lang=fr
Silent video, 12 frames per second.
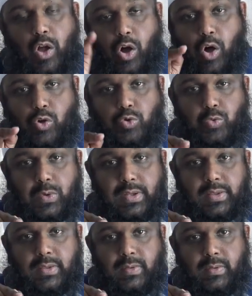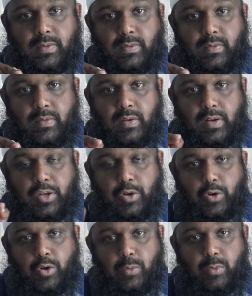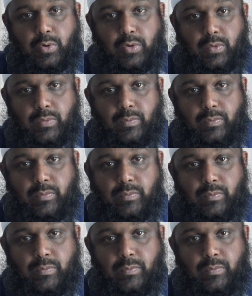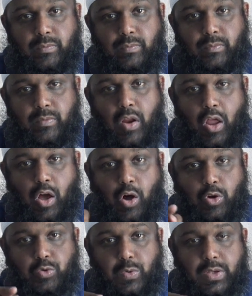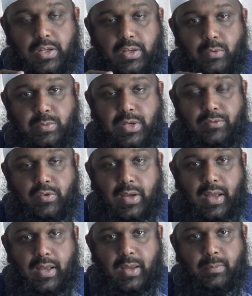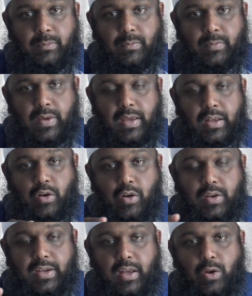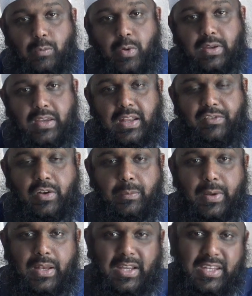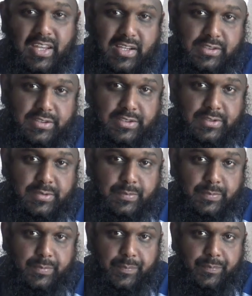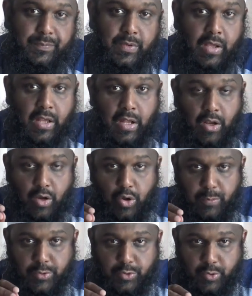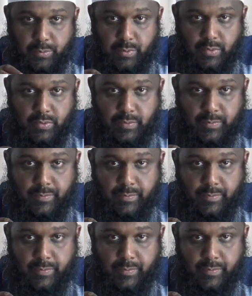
Ensuite, il donne l'aumône. Ensuite, il observe le carême et quand il gagne le moyen, il fait le pèlerinage. Le musulman,